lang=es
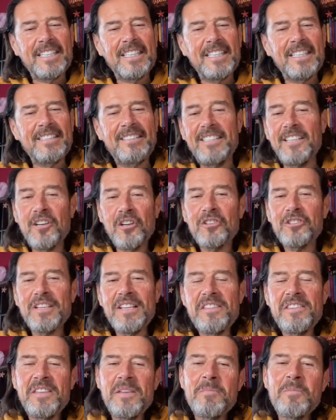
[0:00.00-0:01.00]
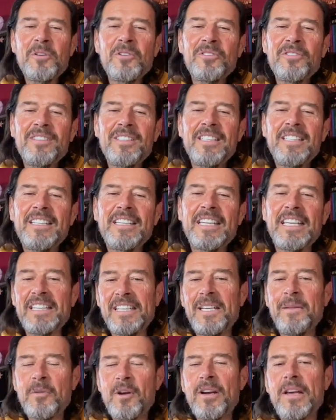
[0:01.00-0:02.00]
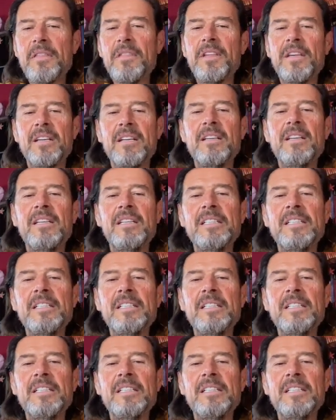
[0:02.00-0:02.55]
Y si no lo sentimos, ¿qué tenemos que hacer?